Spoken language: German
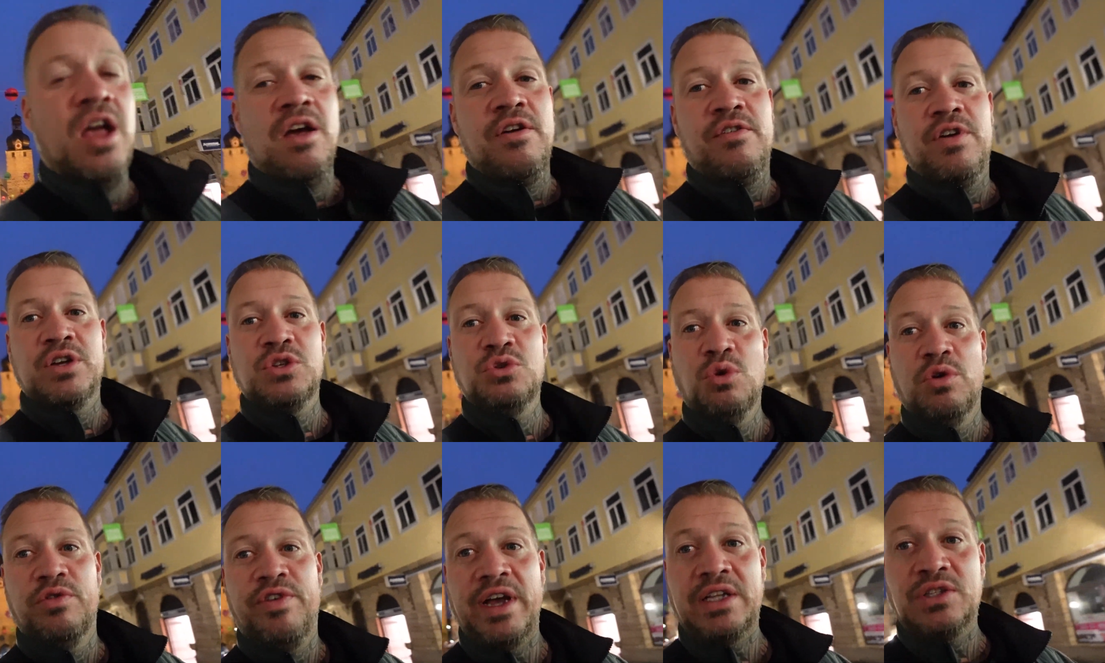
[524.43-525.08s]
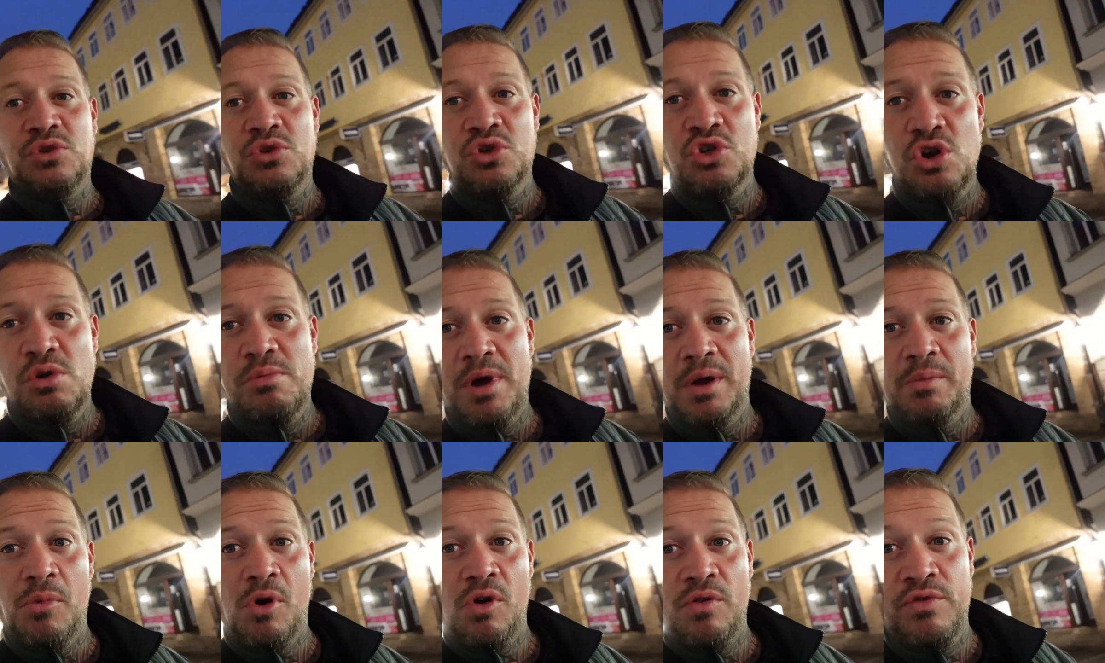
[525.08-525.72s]
Versuch
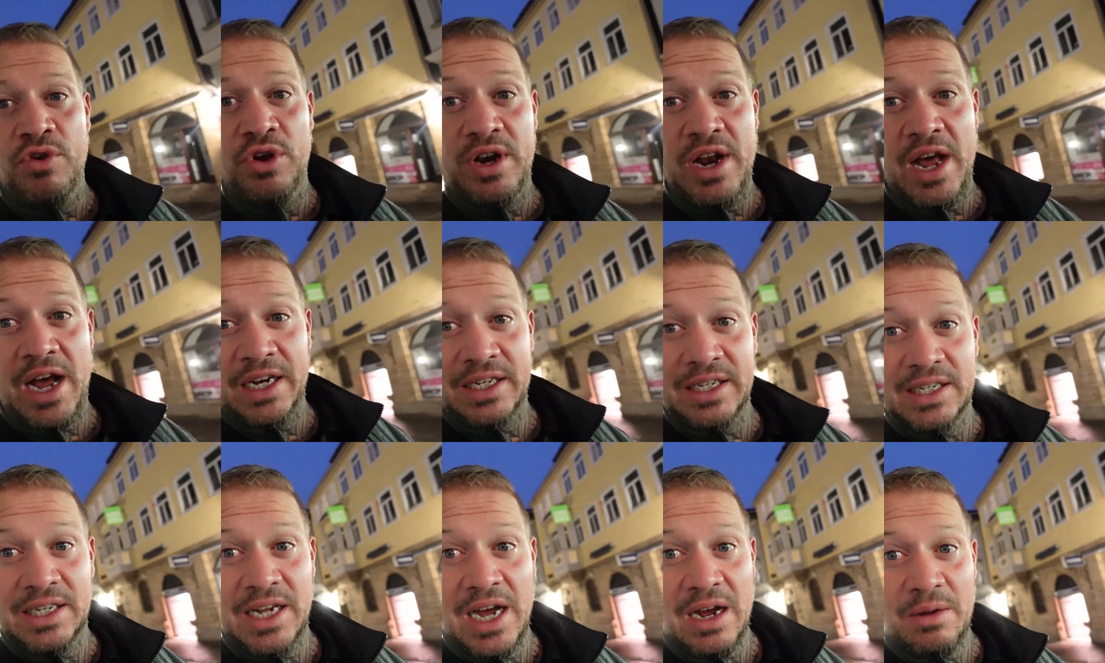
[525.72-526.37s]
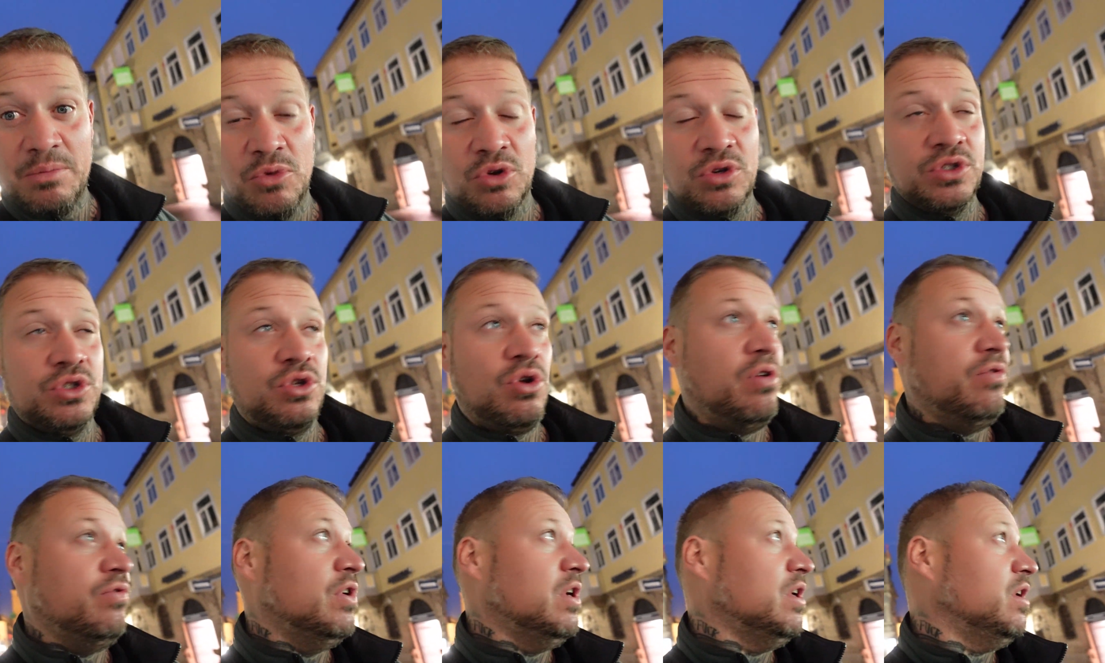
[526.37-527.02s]
wegzuschlummern. Morgen wird ein harter Tag. Morgen ist der
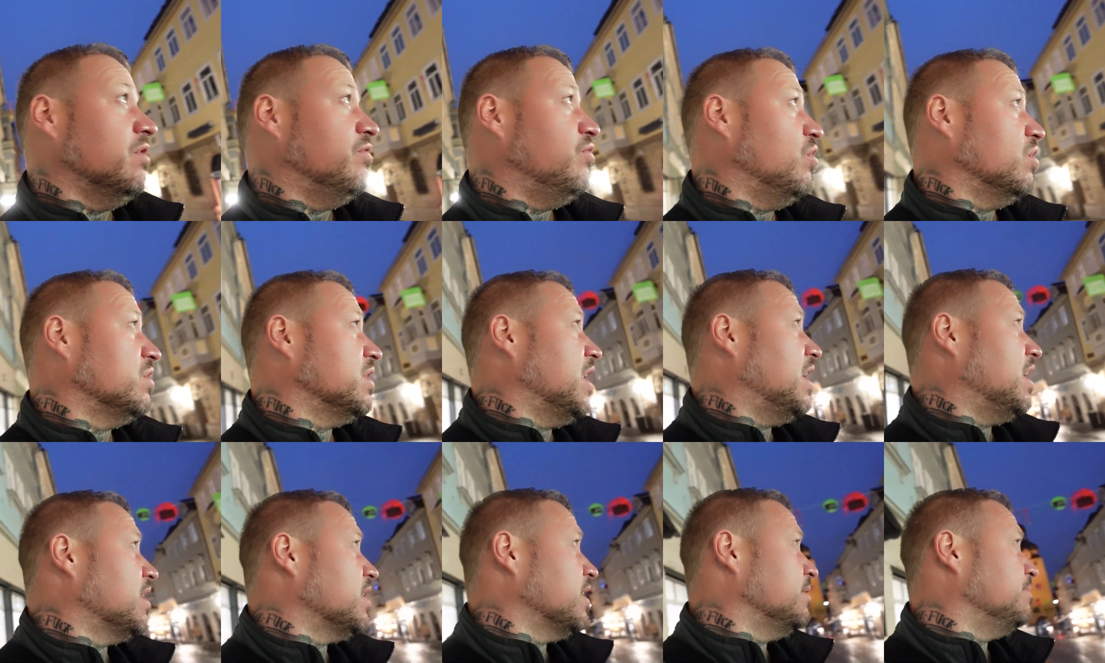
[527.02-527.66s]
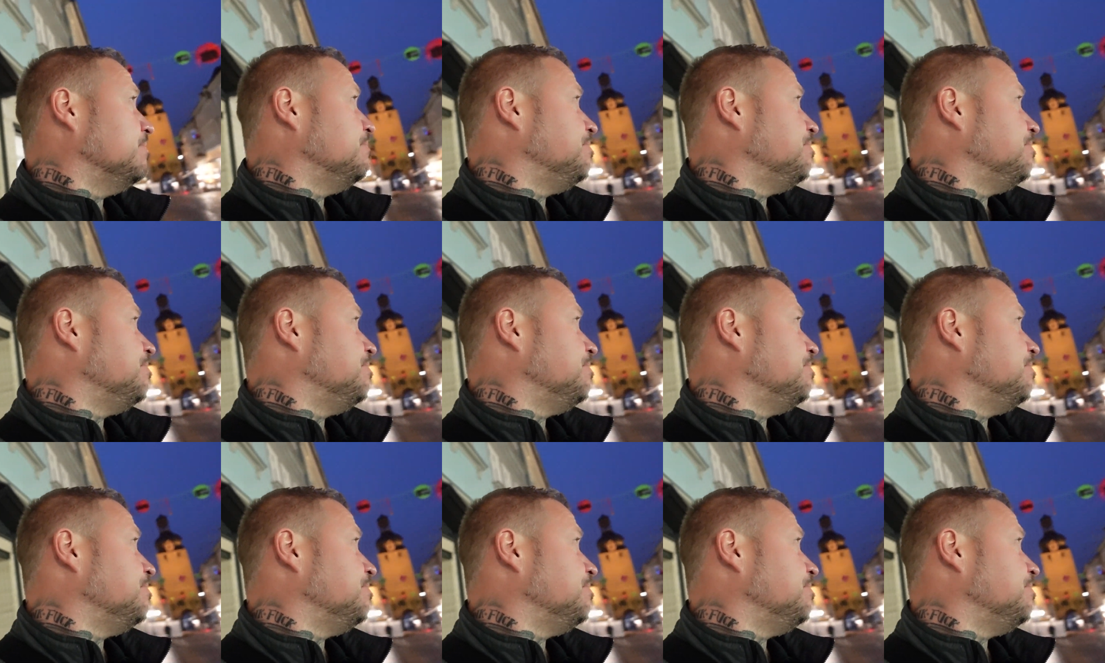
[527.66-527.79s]
öffentliche Vortrag.